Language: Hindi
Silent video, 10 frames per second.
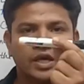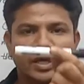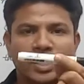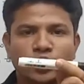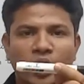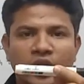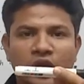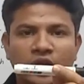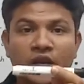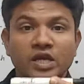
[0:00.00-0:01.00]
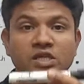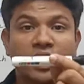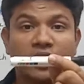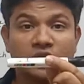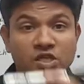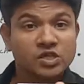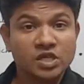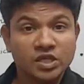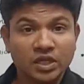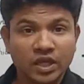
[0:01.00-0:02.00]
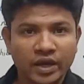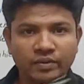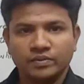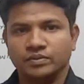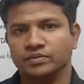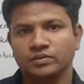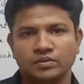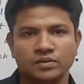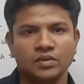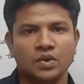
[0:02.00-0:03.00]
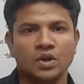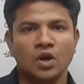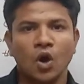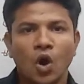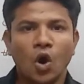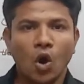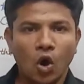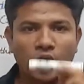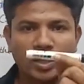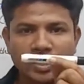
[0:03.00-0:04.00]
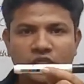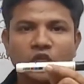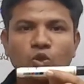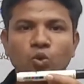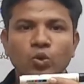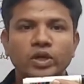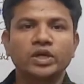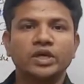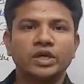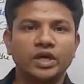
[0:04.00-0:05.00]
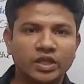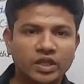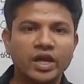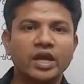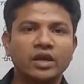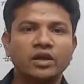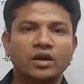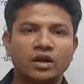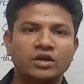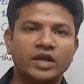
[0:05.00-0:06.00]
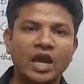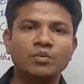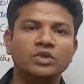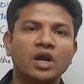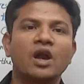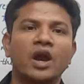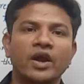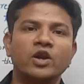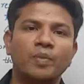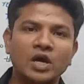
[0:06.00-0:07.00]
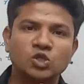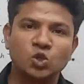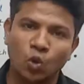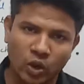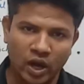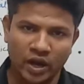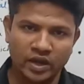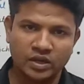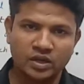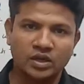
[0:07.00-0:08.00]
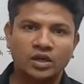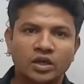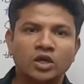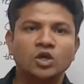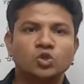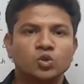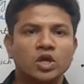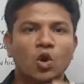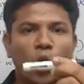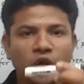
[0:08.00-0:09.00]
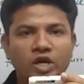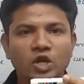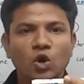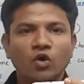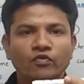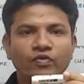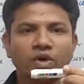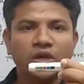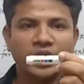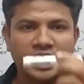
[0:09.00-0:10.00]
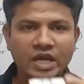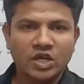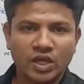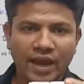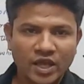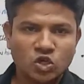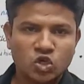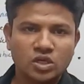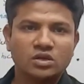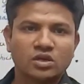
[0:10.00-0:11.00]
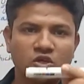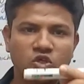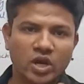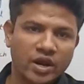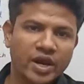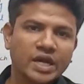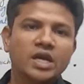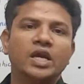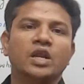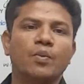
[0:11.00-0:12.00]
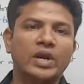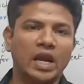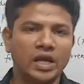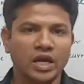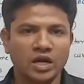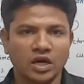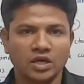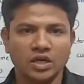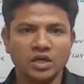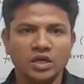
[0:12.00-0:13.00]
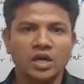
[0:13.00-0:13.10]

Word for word: ये जो कंडक्टर है इसका रेजिस्टेंस कितना है और इसके थ्रू कितने टाइम तक करंट पास हो रहा है सो द क्वांटिटी ऑफ हीट एच जनरेटेड इन अ मेटालिक कंडक्टर